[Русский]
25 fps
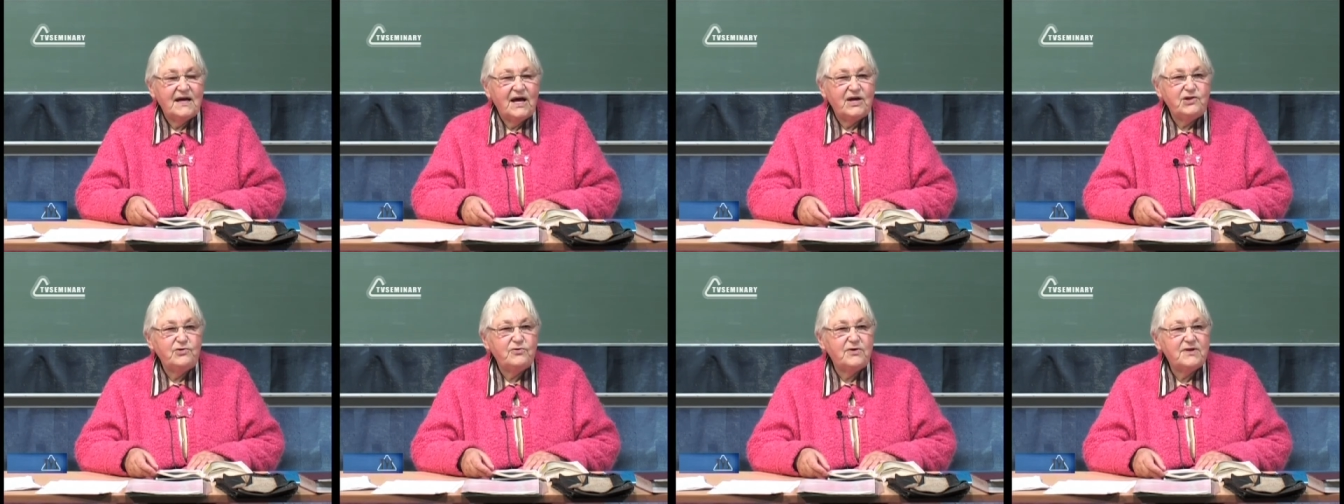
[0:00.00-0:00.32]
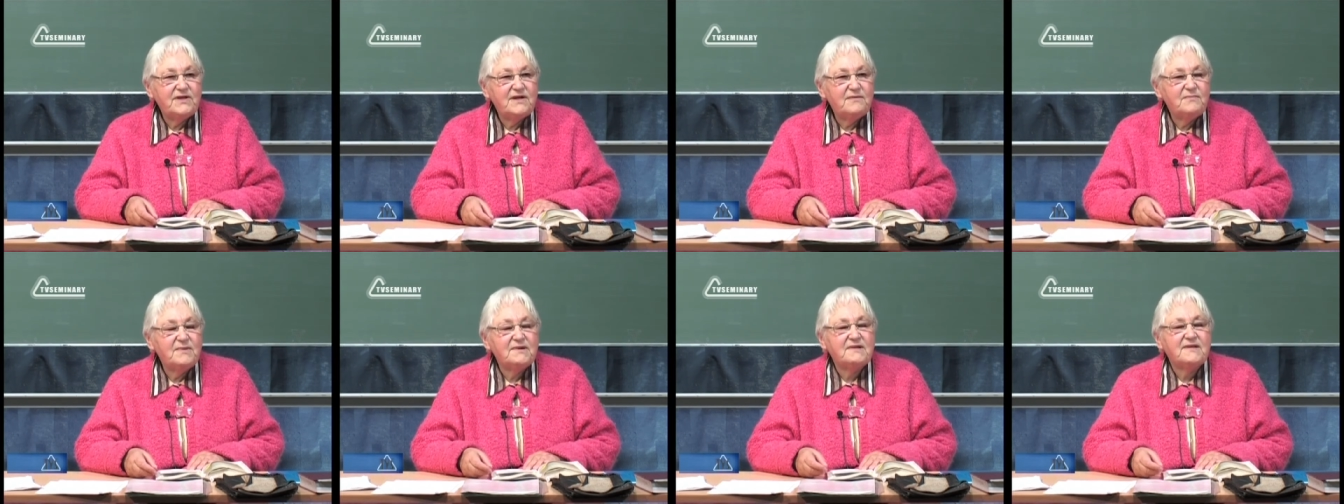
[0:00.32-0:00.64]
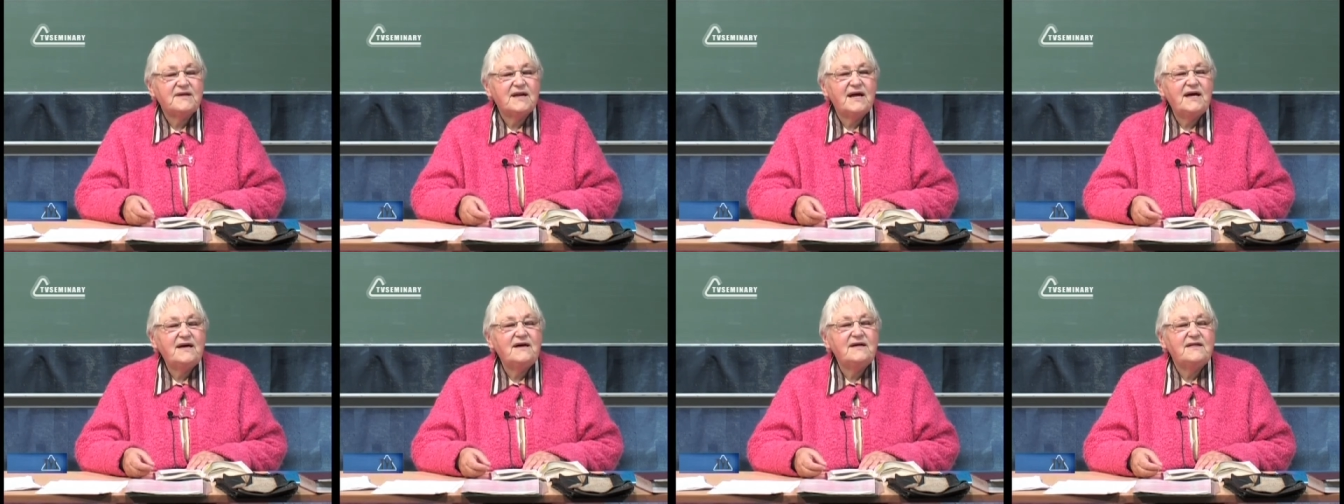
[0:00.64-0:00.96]
идет
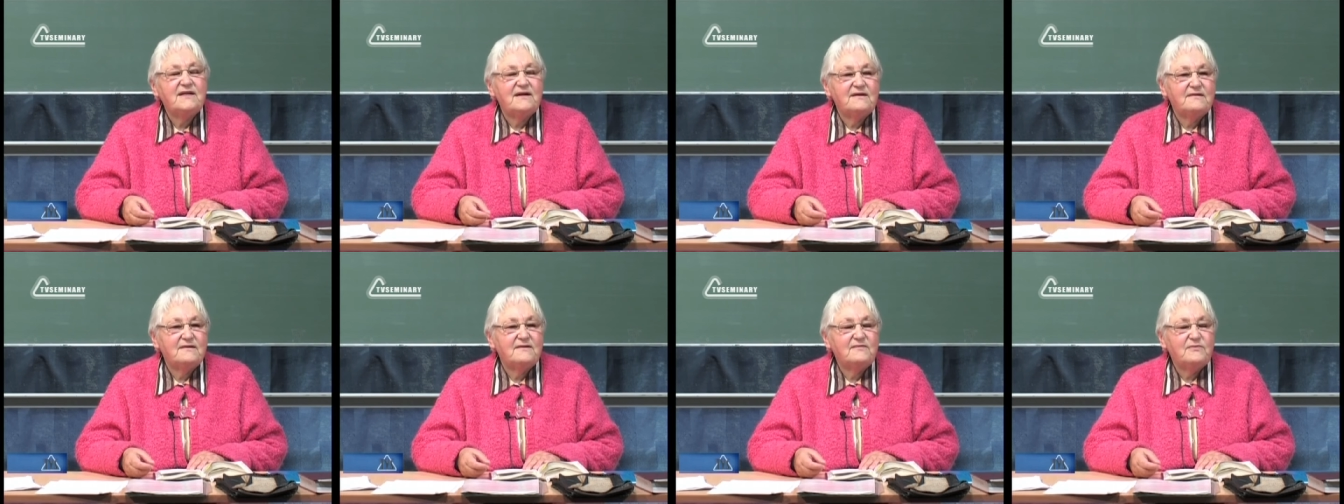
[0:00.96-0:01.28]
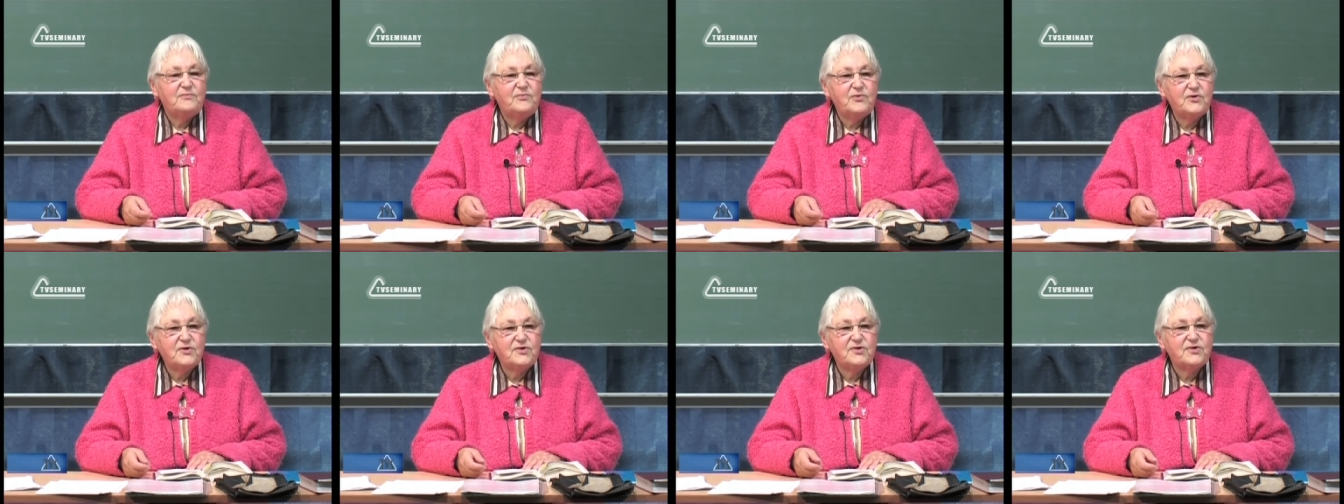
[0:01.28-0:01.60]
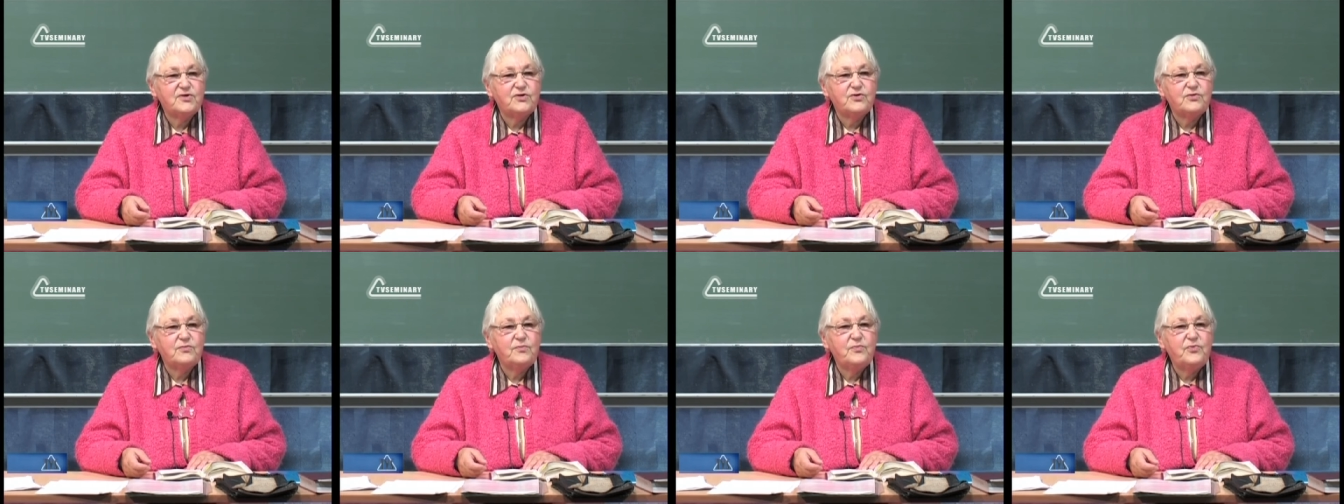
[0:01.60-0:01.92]
домостроительство. Бог,
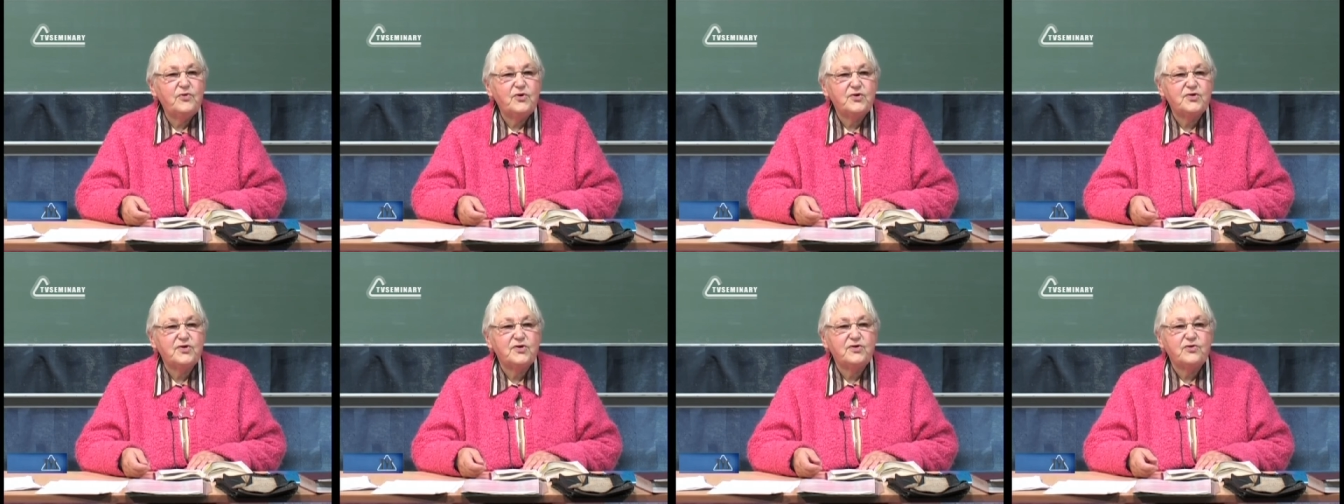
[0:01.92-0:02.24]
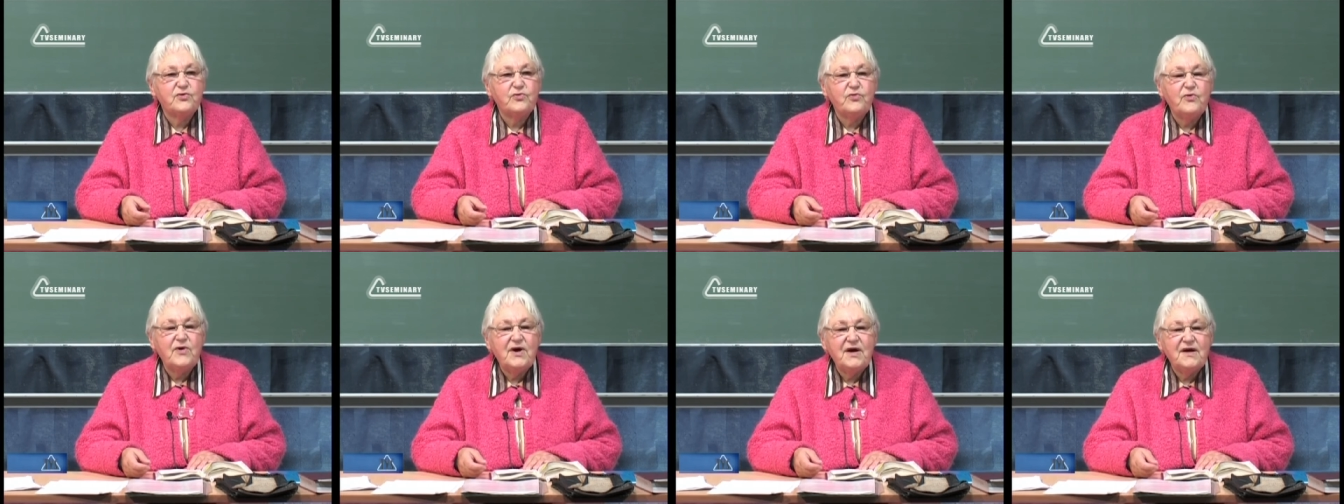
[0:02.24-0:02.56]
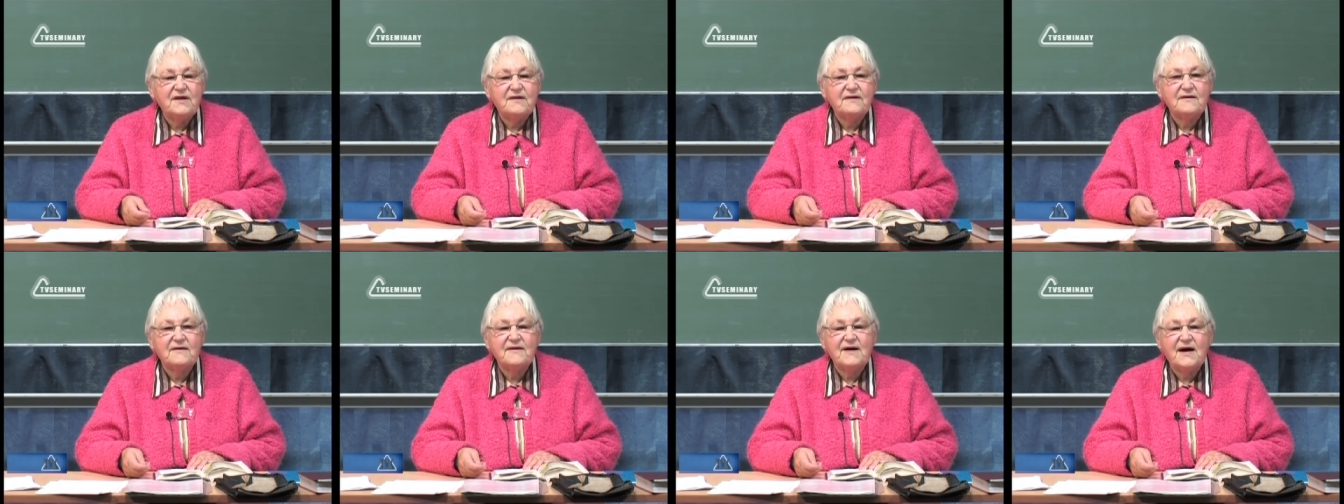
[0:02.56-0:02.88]
Бог
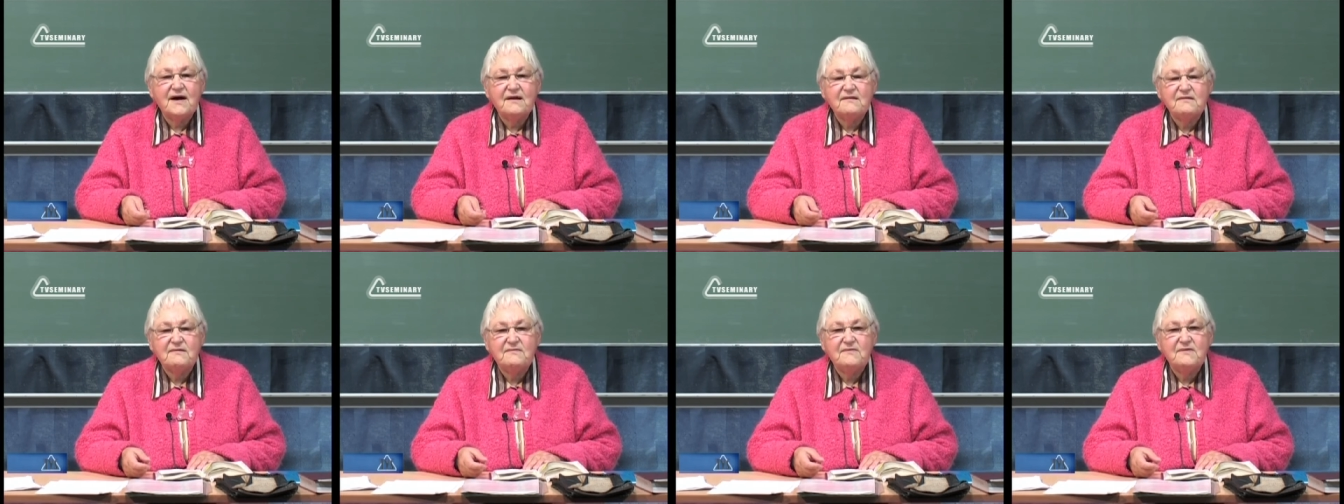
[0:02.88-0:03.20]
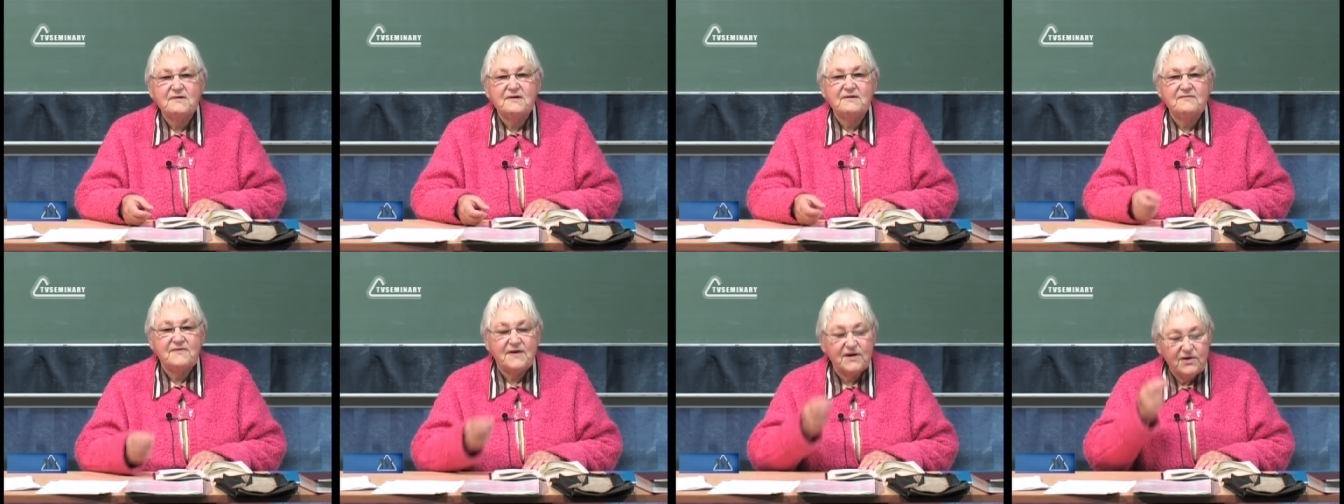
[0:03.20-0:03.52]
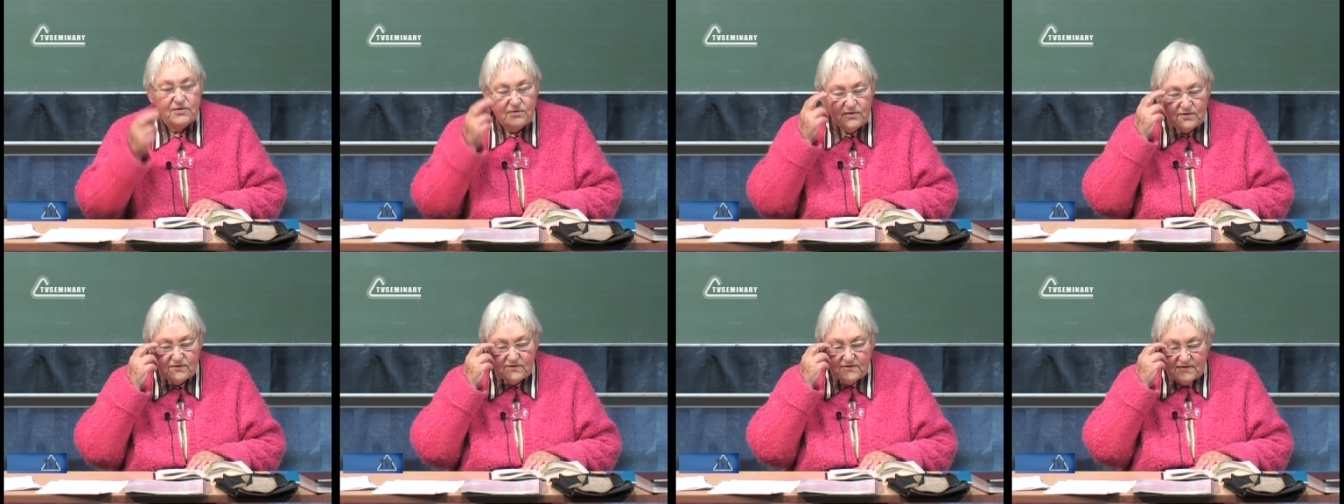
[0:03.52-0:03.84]
строит царствие
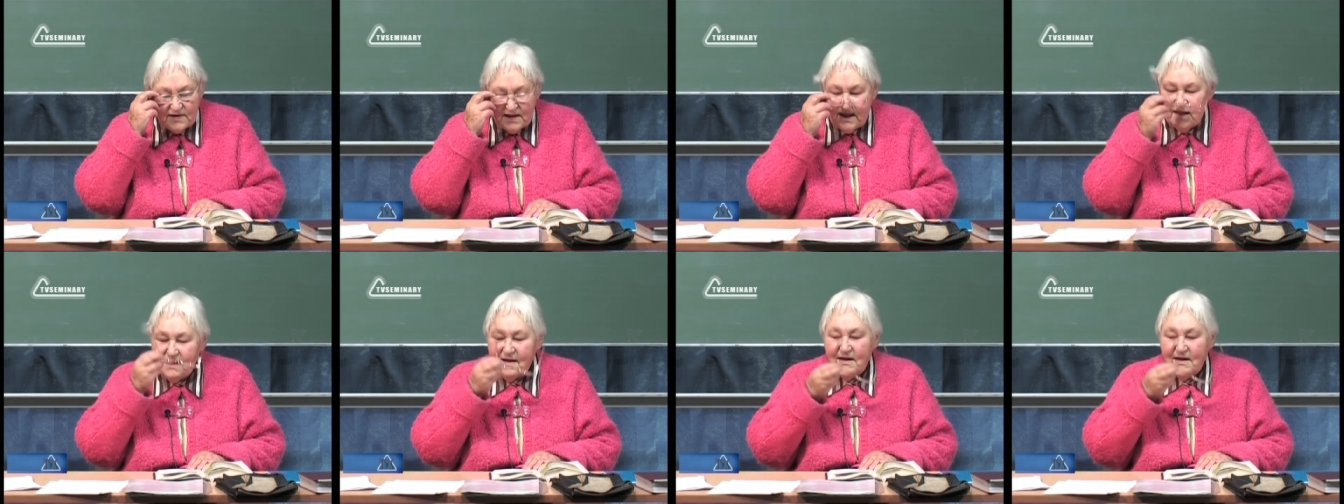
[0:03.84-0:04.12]
свое.